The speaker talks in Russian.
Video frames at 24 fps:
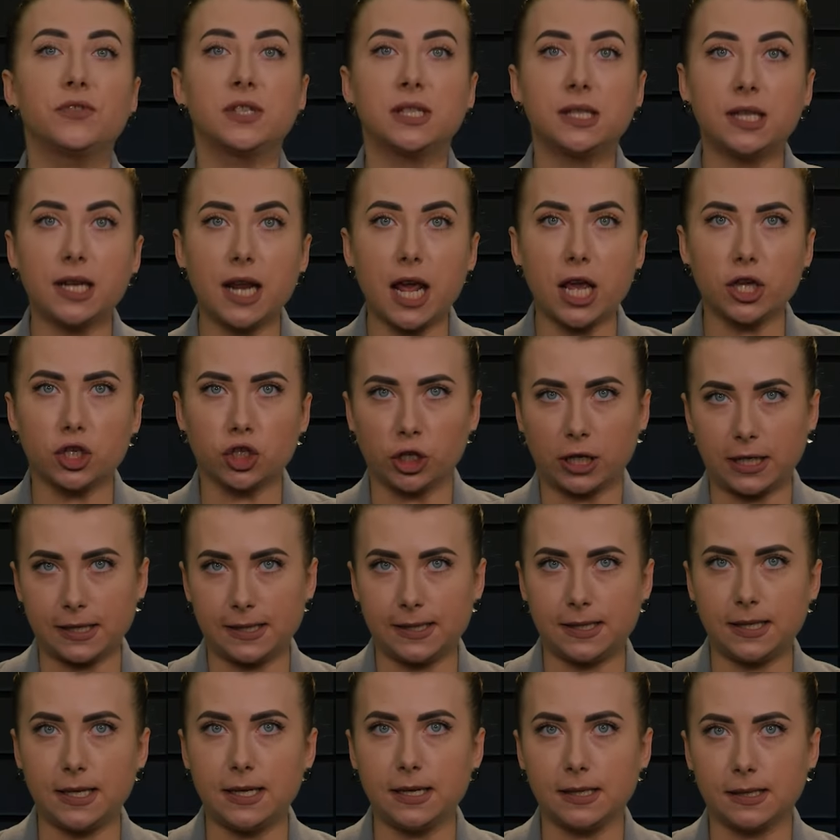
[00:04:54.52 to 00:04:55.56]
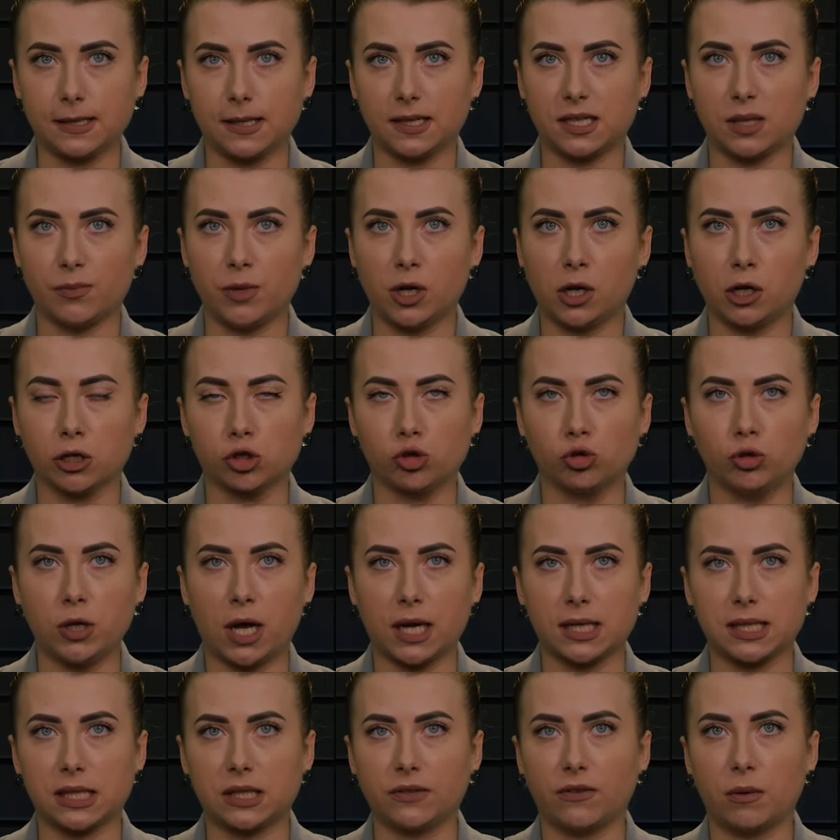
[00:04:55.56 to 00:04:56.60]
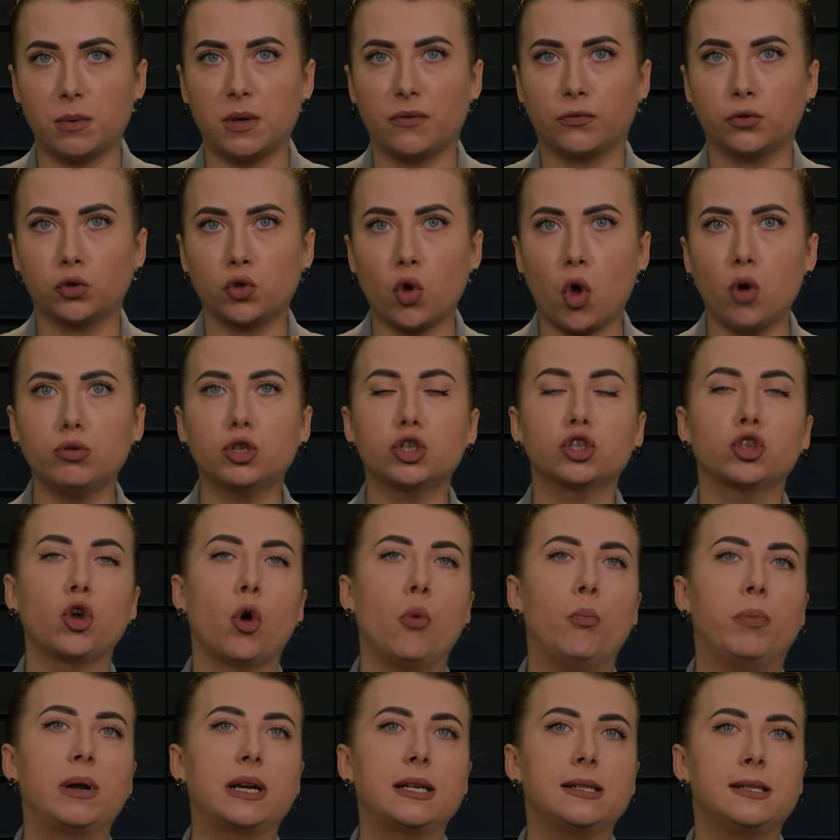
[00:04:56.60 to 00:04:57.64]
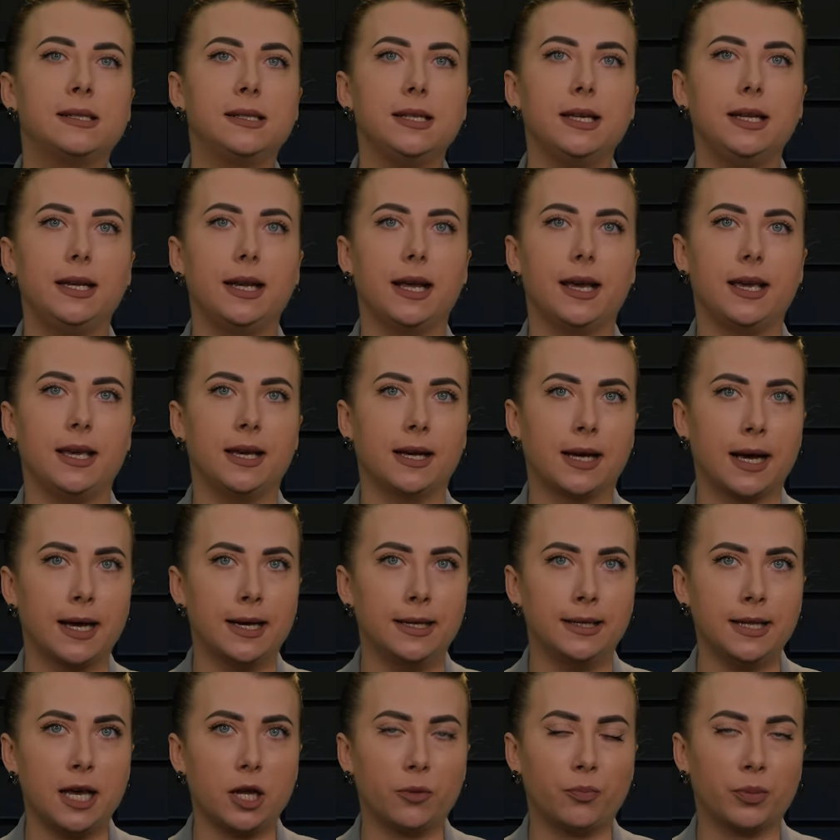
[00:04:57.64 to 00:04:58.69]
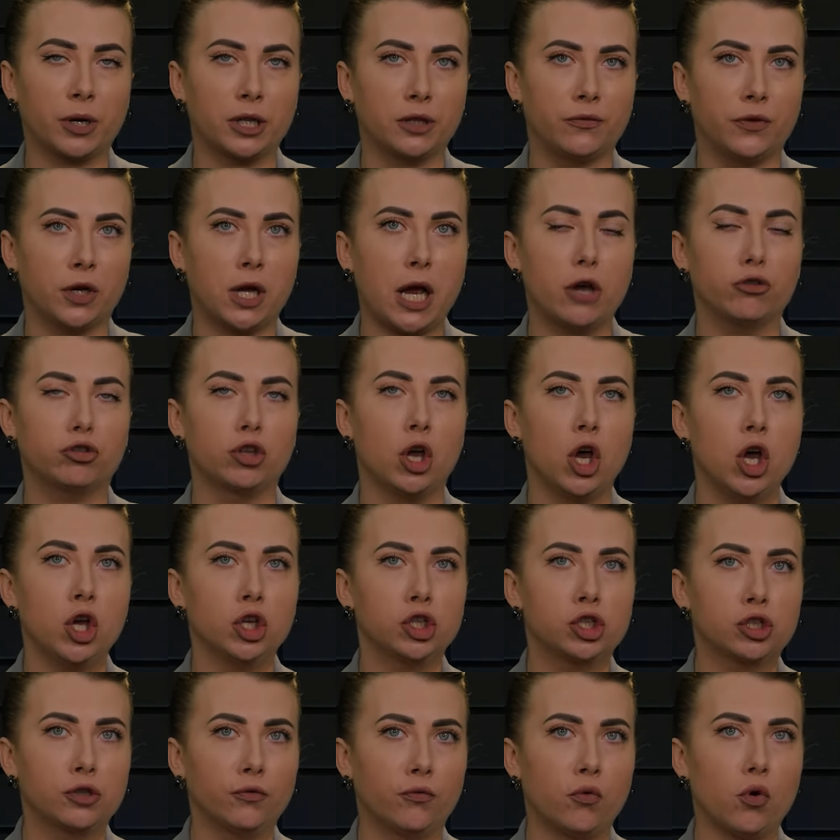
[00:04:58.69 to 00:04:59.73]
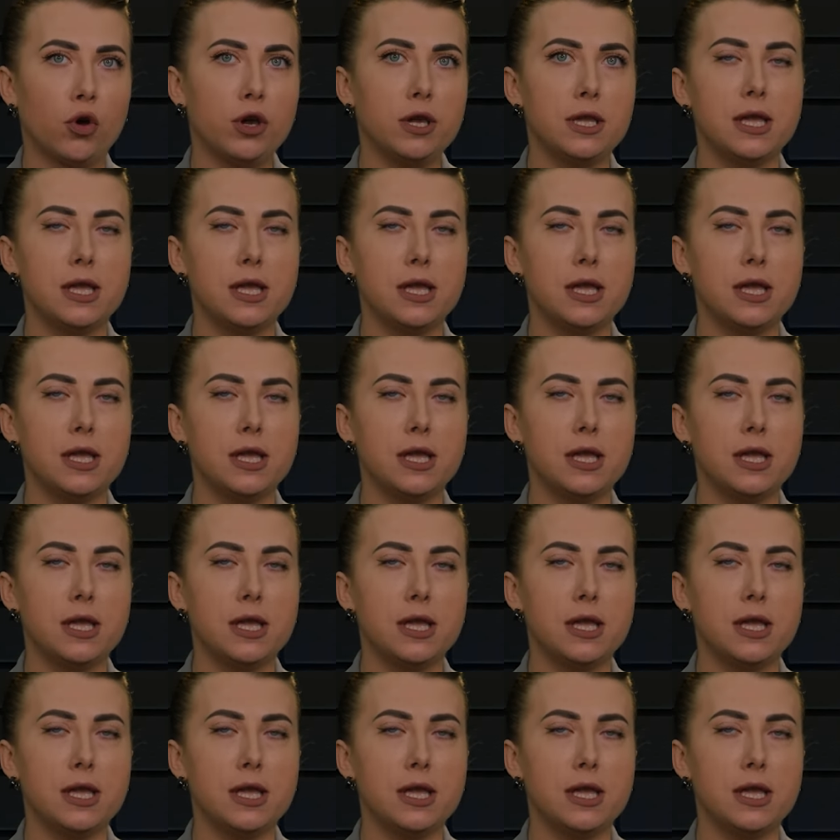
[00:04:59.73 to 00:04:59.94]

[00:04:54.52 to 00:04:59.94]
встреч России с этими государствами в том, что Бразилия и КНР продвигают свой